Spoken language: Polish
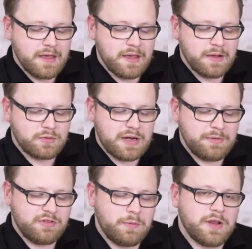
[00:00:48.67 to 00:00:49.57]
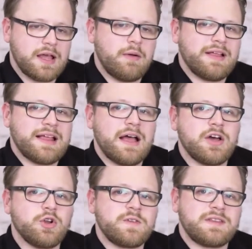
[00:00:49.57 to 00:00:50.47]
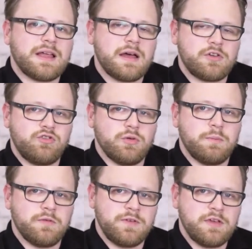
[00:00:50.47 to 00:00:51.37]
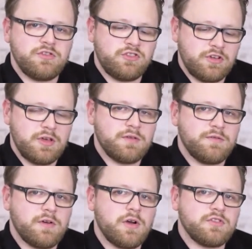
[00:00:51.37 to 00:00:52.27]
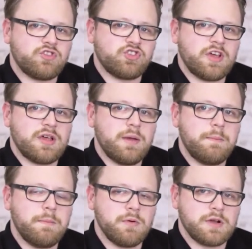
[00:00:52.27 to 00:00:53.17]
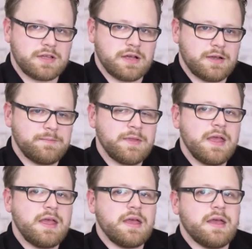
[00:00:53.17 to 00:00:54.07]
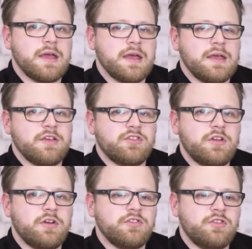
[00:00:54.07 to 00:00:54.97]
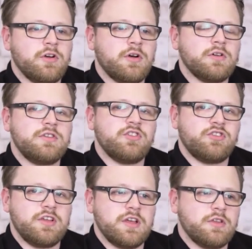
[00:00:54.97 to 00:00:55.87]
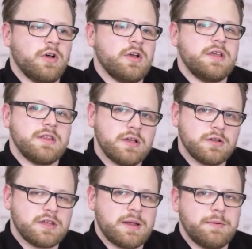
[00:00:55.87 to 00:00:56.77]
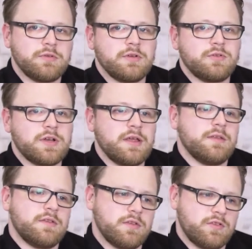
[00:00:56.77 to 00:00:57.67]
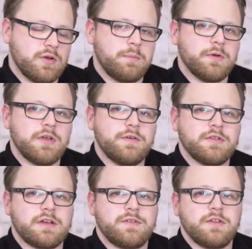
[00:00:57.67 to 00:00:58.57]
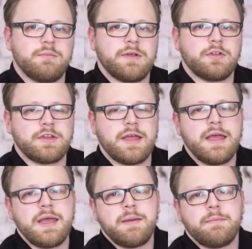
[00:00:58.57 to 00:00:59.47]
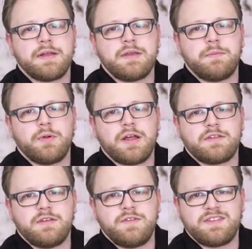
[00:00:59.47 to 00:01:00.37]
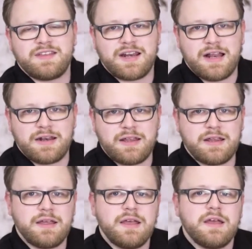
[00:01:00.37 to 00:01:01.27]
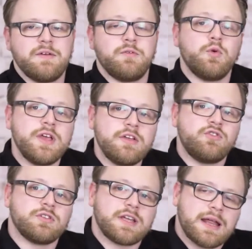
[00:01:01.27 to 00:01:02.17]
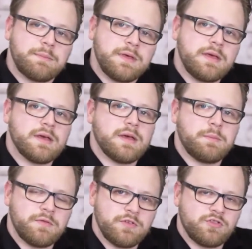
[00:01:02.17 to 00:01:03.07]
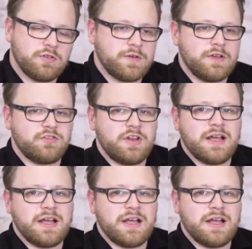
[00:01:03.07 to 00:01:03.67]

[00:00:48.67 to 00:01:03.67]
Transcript: y, która będzie polegała na roztarciu powięzi w trzech punktach. E, jeżeli chodzi o odniesienie do innego terapeuty, który skomponował tak zwaną metodę manipulacji wisteralnych, w ujęciu terapii e, powięziowej, czyli